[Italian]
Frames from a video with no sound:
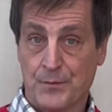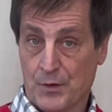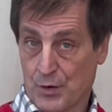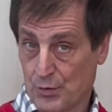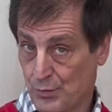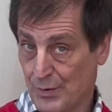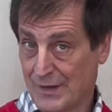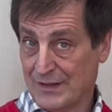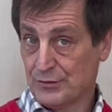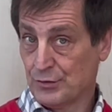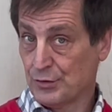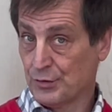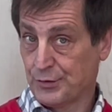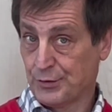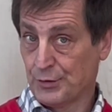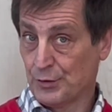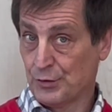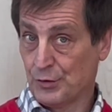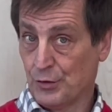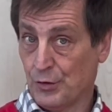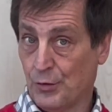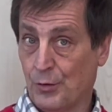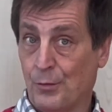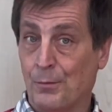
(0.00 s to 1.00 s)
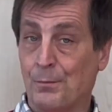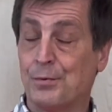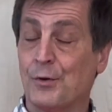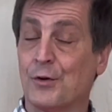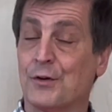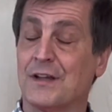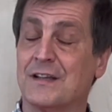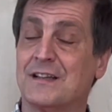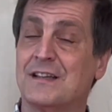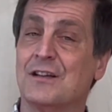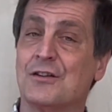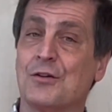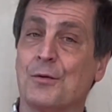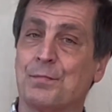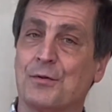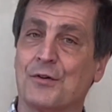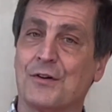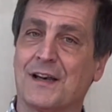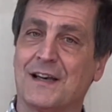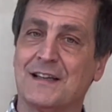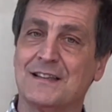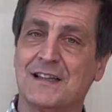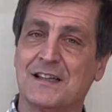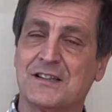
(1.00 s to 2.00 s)
quando sono un pochettino più
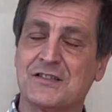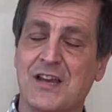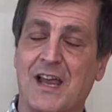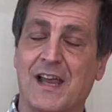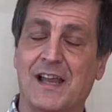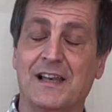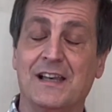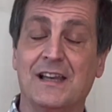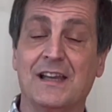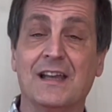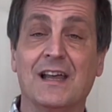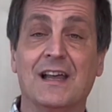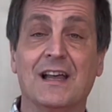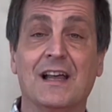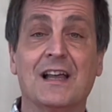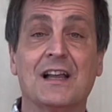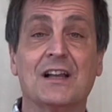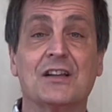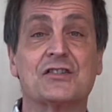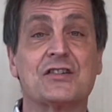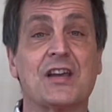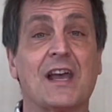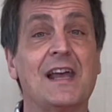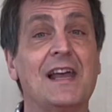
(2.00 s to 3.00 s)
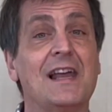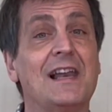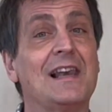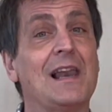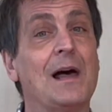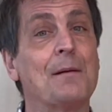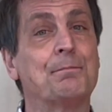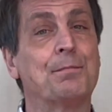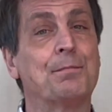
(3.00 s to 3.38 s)
grandicelli, c'è la